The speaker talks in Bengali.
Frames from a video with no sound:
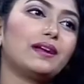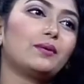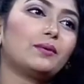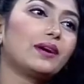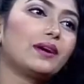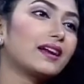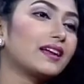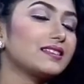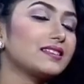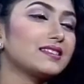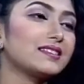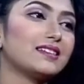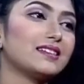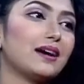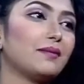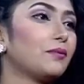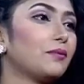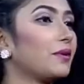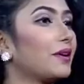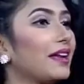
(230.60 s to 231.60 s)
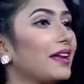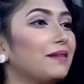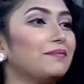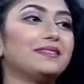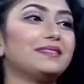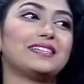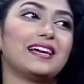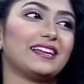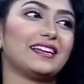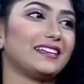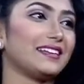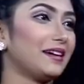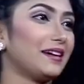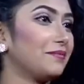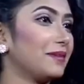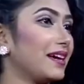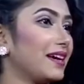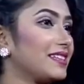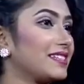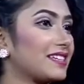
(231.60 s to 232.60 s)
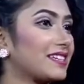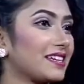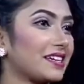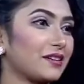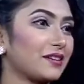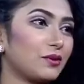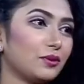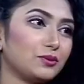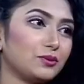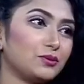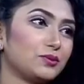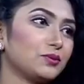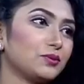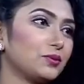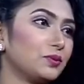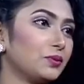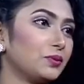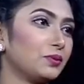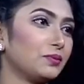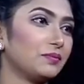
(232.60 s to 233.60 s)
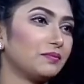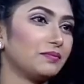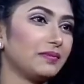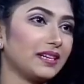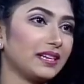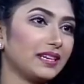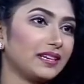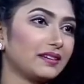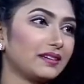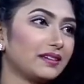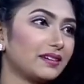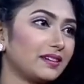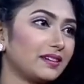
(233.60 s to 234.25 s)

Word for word: ওনার কাছে না পড়লে আমি জানি না আমি আজকে কতটুকু মানে শেখা